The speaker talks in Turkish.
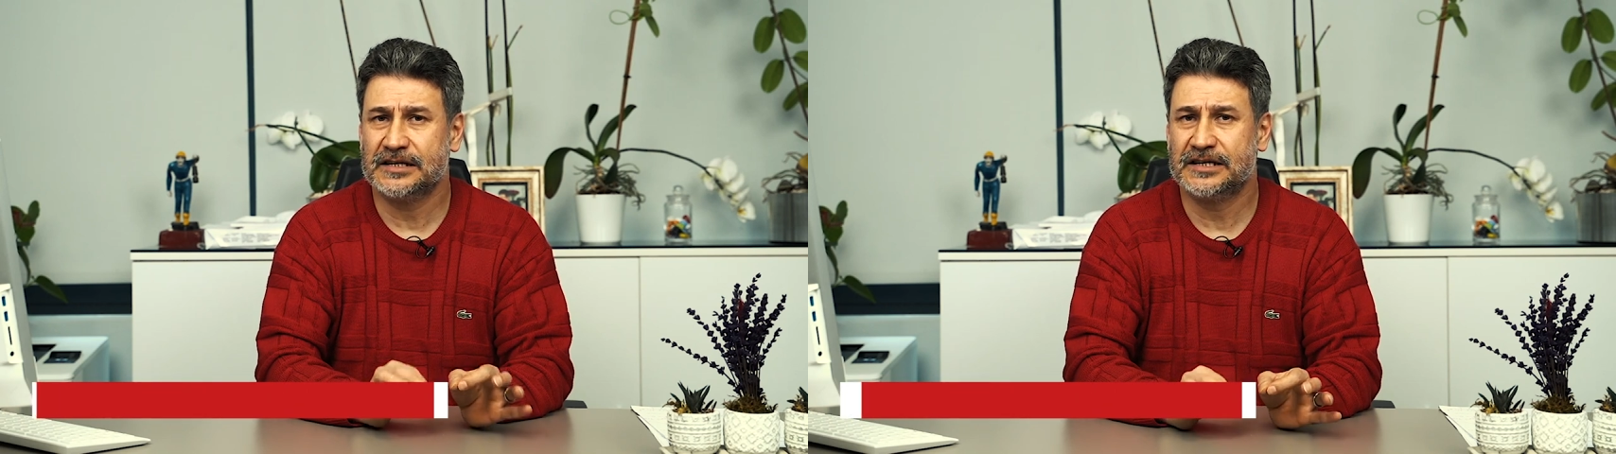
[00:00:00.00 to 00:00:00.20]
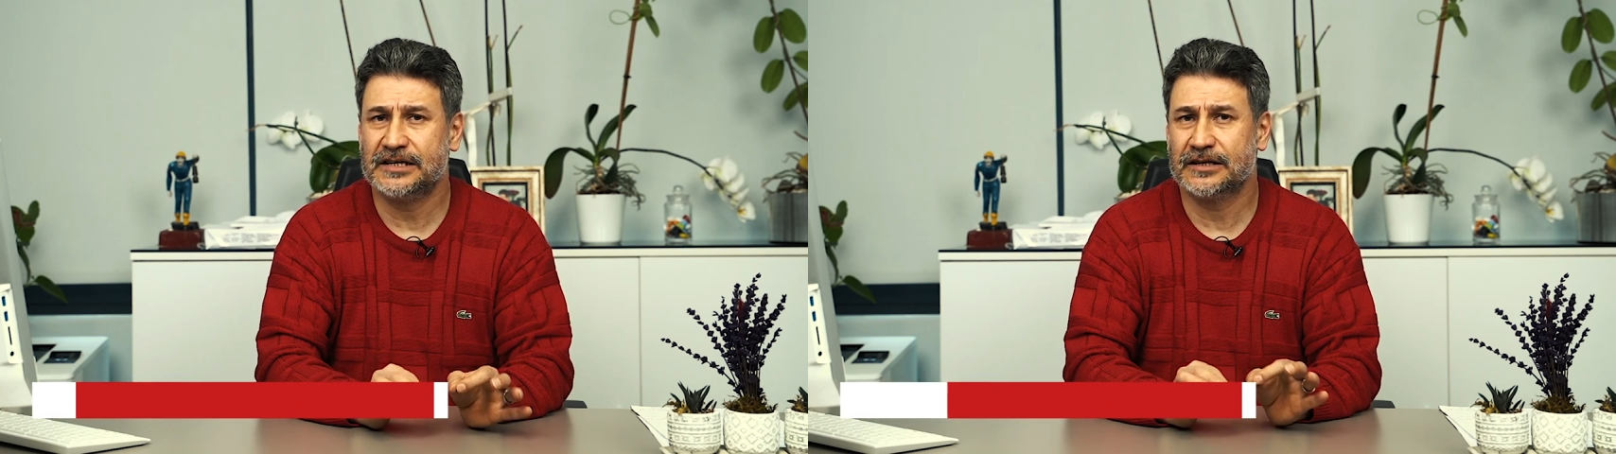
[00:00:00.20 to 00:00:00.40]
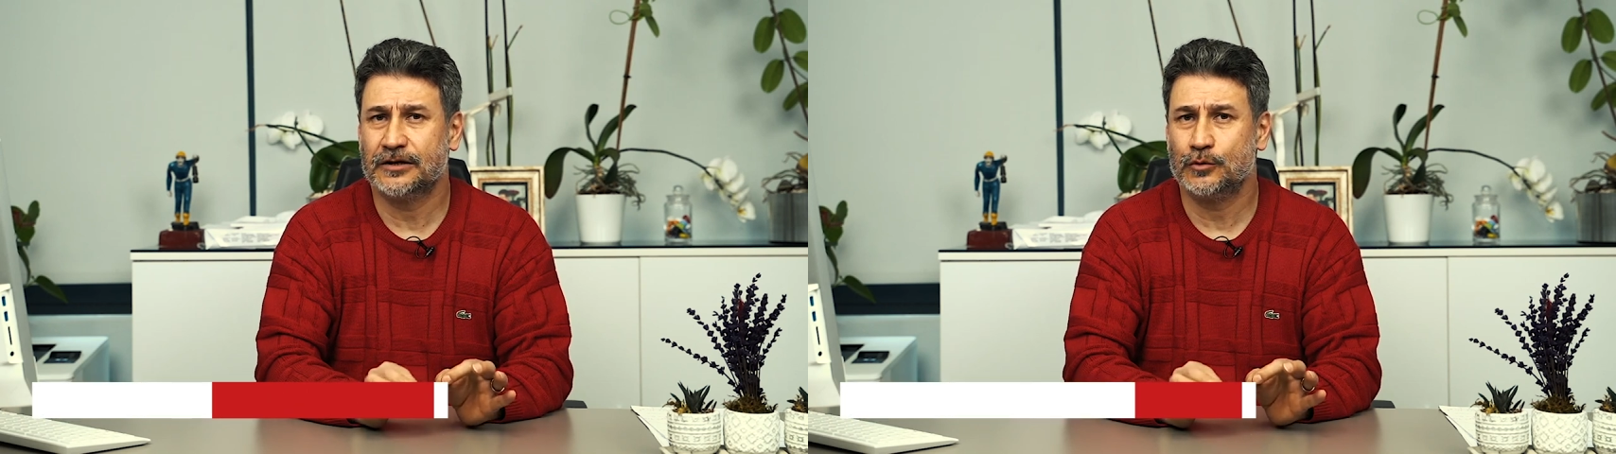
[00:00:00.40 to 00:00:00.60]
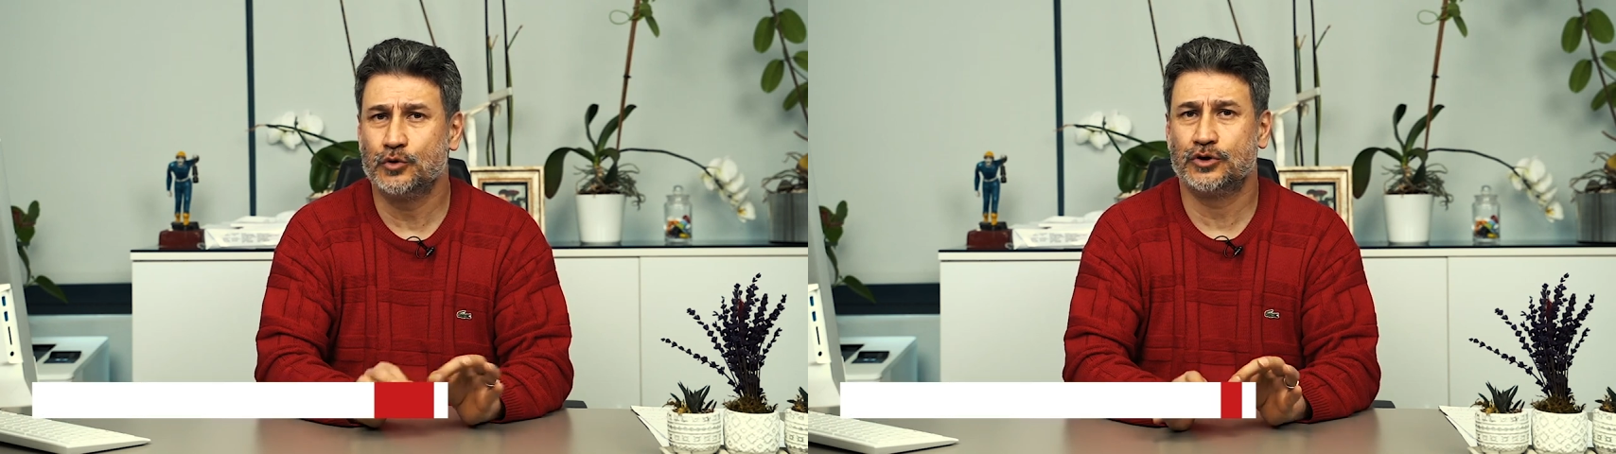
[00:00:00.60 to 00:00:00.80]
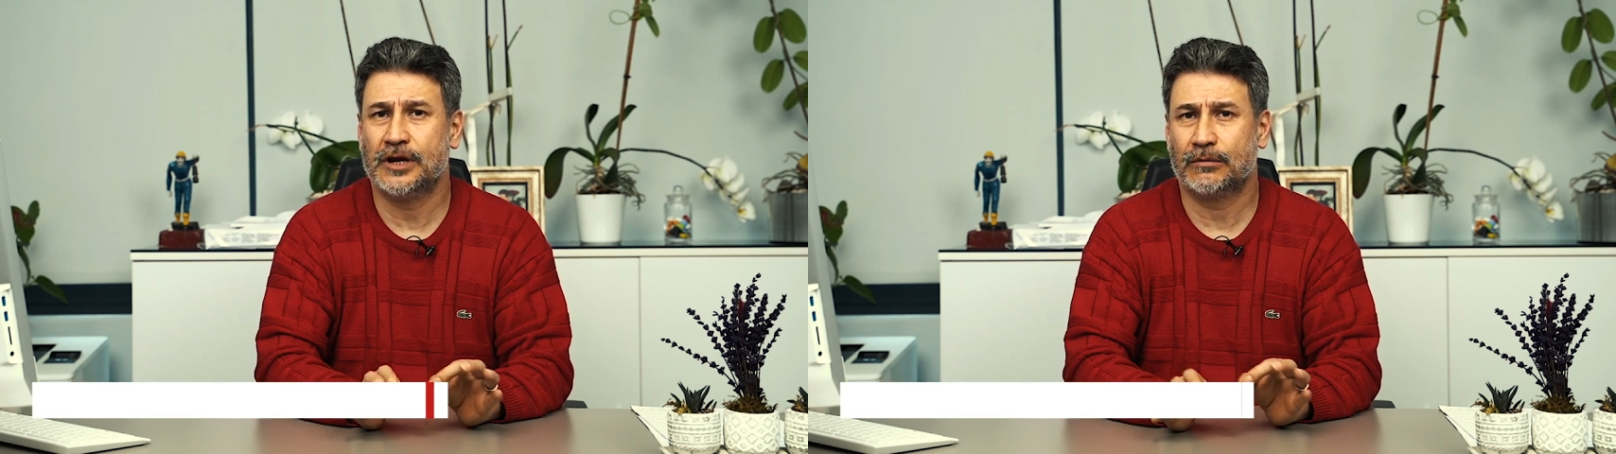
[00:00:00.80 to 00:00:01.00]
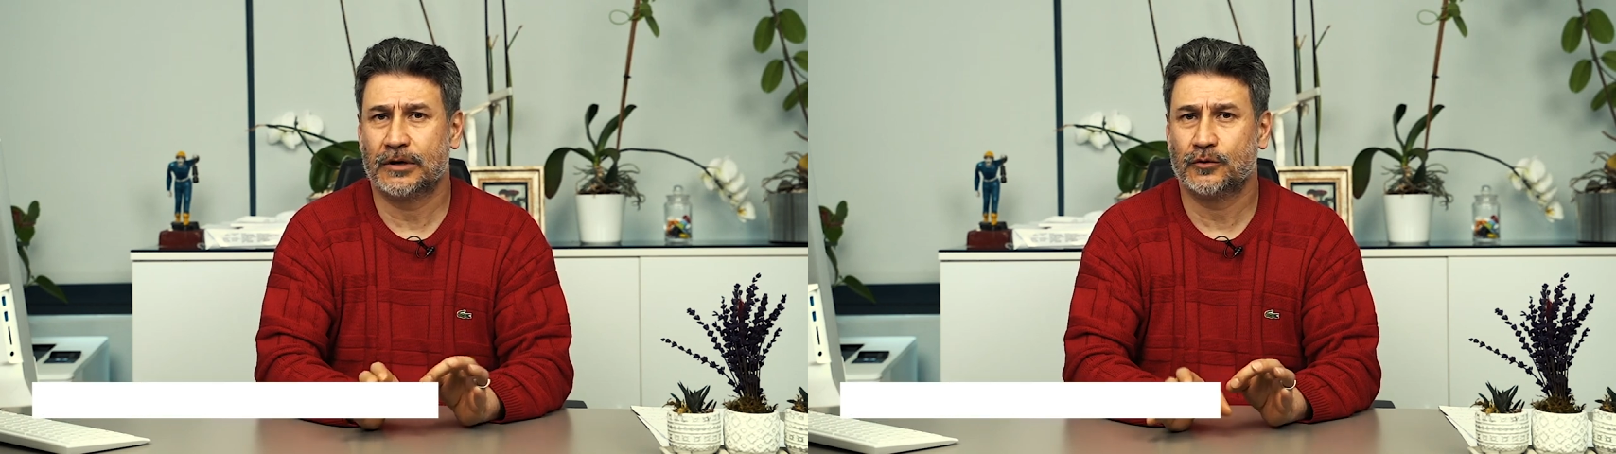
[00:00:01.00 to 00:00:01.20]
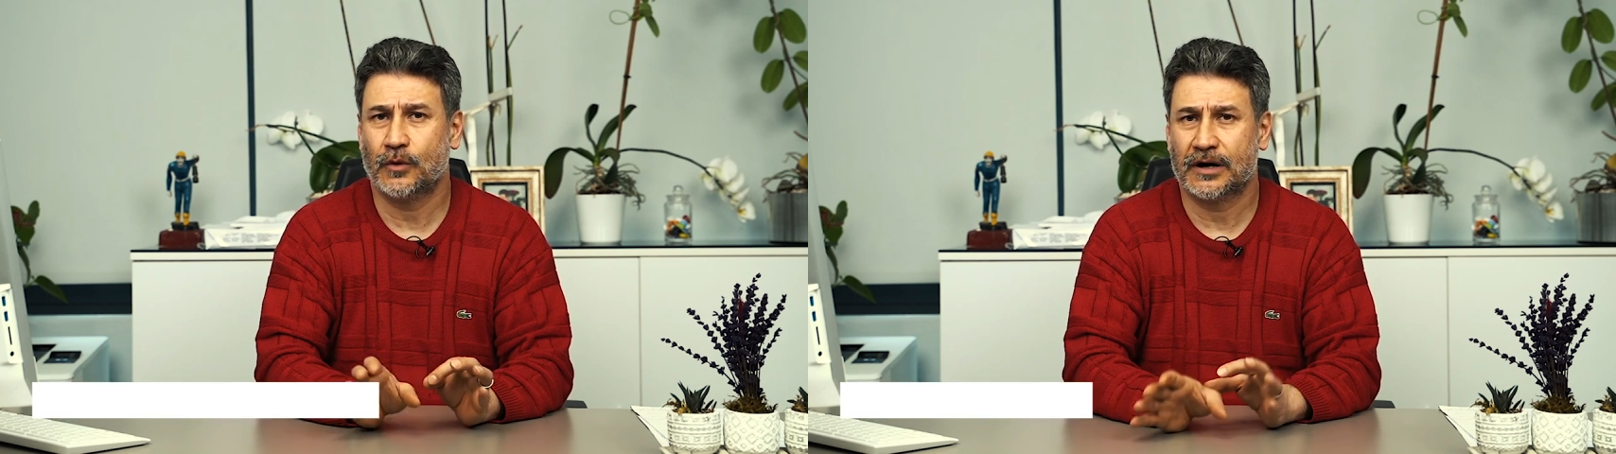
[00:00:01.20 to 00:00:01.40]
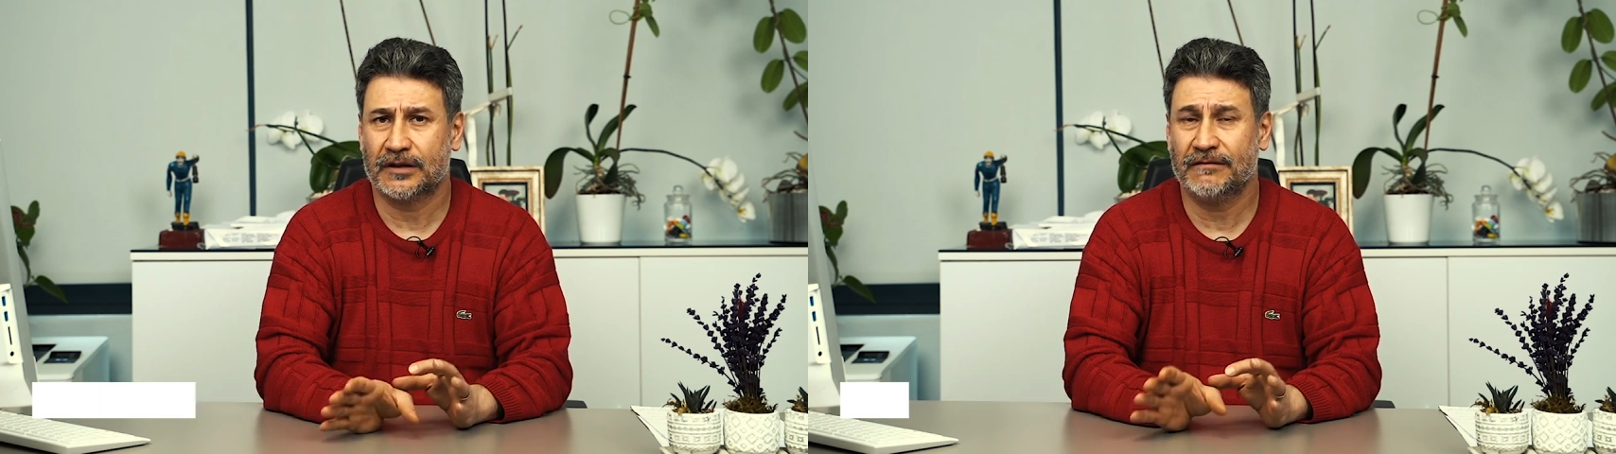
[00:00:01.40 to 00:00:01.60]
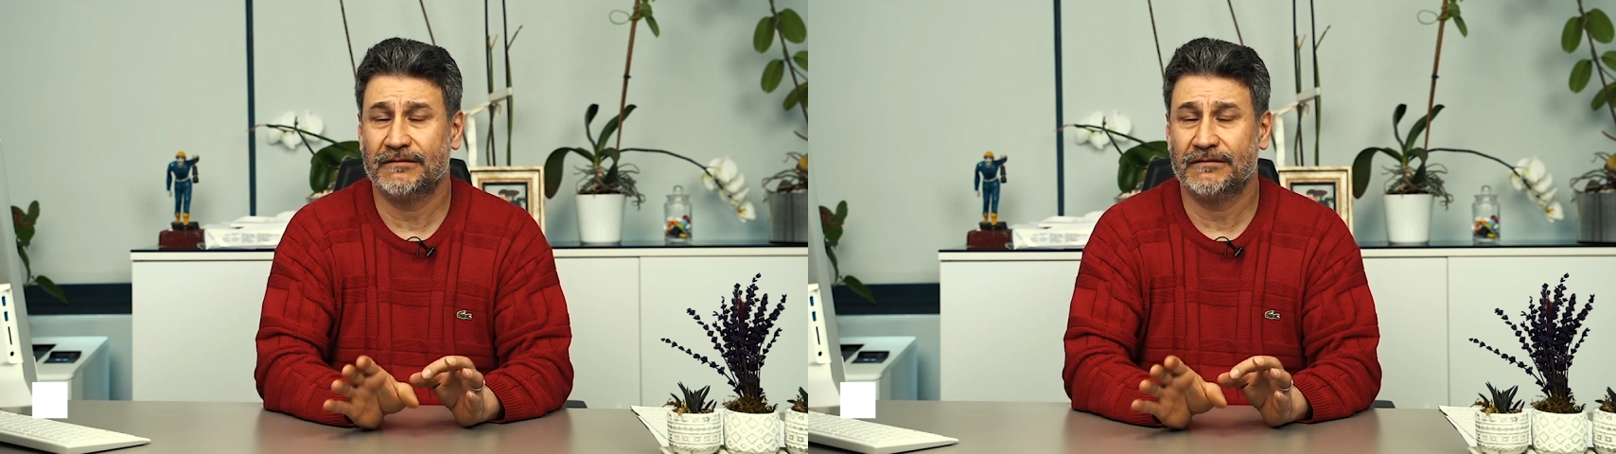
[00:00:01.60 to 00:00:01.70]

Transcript: 2 ya da 3 laboratuvarda,